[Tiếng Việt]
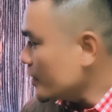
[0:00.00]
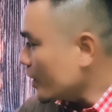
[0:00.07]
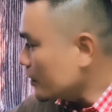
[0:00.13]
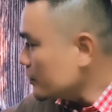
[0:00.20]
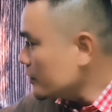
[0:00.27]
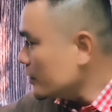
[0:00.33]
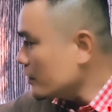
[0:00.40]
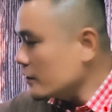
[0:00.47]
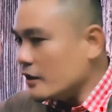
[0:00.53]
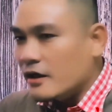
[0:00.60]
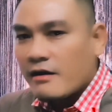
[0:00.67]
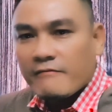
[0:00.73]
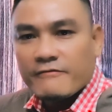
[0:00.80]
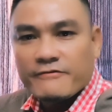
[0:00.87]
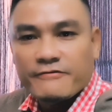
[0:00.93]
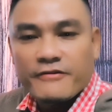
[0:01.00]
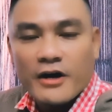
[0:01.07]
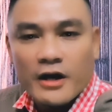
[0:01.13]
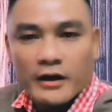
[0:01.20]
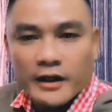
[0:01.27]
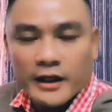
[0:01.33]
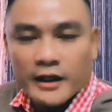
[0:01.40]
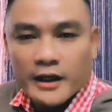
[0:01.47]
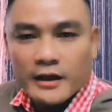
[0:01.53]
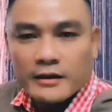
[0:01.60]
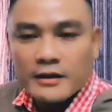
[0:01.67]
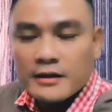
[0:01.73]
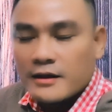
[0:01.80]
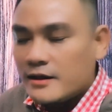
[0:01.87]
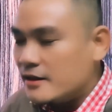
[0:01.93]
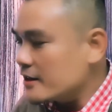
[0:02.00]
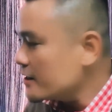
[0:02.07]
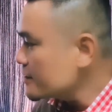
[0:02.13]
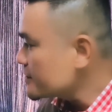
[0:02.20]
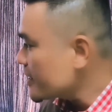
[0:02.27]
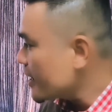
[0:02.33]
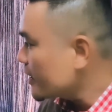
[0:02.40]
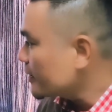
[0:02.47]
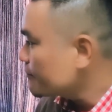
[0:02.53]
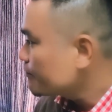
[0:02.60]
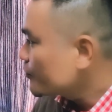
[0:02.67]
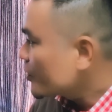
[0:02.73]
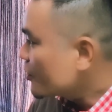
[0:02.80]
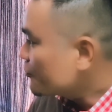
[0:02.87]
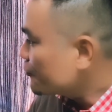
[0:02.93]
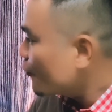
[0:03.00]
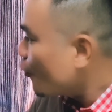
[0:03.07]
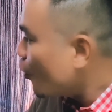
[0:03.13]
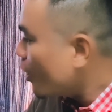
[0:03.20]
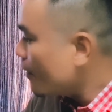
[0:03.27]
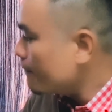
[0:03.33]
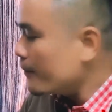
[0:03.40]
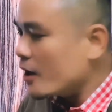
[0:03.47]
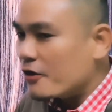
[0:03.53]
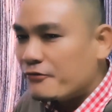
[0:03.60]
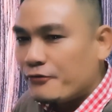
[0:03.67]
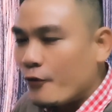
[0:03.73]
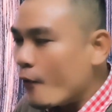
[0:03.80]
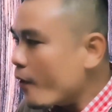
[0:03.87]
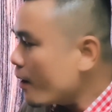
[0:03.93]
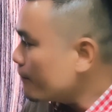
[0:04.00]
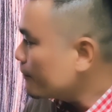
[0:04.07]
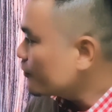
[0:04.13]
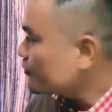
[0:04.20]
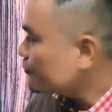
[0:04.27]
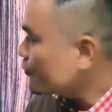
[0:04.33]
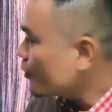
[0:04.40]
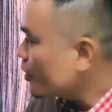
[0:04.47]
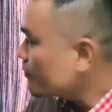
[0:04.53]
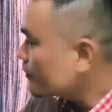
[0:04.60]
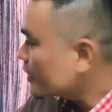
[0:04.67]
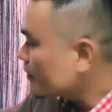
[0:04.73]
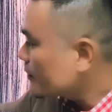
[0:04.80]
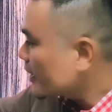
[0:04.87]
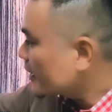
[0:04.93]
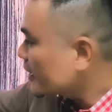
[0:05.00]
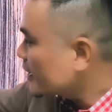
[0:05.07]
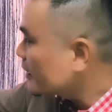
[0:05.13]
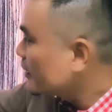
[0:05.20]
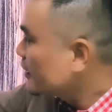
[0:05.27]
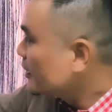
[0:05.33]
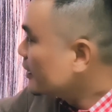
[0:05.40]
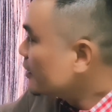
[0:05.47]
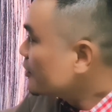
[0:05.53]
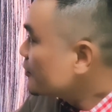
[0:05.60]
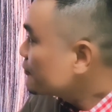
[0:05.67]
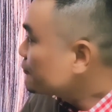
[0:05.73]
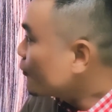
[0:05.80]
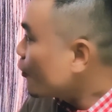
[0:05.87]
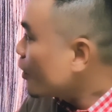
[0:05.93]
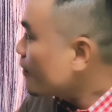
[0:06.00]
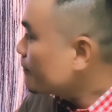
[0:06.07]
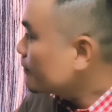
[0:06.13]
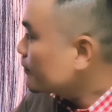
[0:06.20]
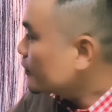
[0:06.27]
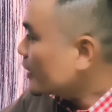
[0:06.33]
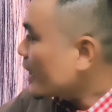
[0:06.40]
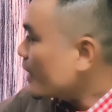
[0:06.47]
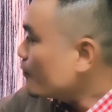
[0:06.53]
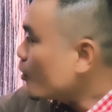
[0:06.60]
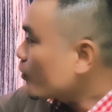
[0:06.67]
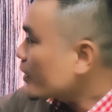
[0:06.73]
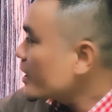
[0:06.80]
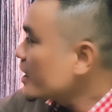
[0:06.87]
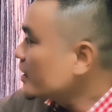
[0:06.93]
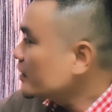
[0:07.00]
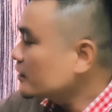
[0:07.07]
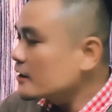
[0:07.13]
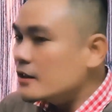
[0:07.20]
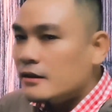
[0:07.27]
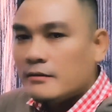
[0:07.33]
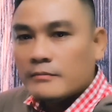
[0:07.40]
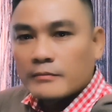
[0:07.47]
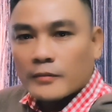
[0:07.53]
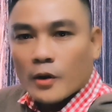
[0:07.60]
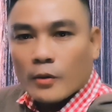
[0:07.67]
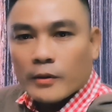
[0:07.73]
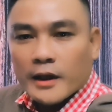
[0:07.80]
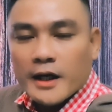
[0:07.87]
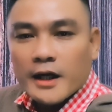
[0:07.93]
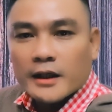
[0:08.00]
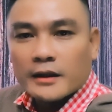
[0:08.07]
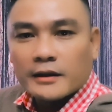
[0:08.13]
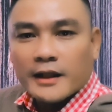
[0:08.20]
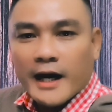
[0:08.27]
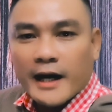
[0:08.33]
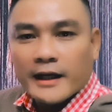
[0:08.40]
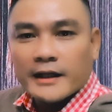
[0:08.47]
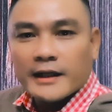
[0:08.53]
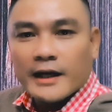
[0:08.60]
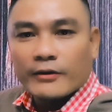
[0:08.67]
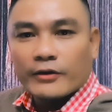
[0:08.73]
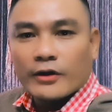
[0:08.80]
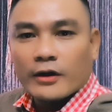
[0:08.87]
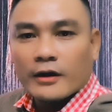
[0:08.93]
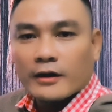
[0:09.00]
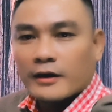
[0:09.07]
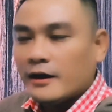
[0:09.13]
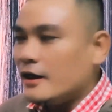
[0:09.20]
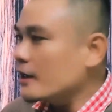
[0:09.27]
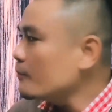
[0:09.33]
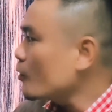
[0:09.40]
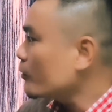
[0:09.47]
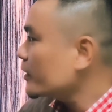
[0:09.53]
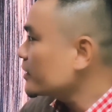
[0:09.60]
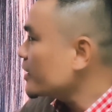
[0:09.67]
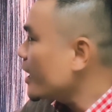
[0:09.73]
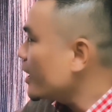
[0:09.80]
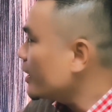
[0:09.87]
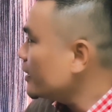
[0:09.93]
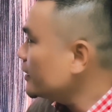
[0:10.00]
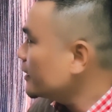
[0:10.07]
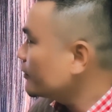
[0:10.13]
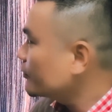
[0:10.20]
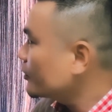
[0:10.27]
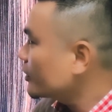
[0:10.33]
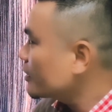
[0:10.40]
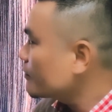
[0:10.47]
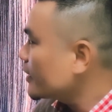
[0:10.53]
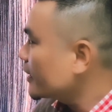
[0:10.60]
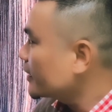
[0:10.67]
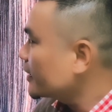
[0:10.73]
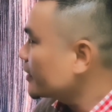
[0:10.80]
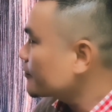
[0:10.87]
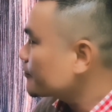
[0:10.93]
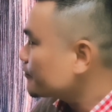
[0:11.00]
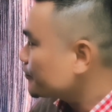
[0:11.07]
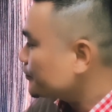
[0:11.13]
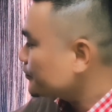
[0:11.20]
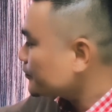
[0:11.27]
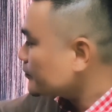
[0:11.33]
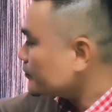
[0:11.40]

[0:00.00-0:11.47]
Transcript: nó nhận diện những âm phờ này nè rất là dễ sai. Form, form, form các bạn ha. Form là một cái hình thức, một cái hình thái nào đó, à, một cái thể nào đó các bạn ha.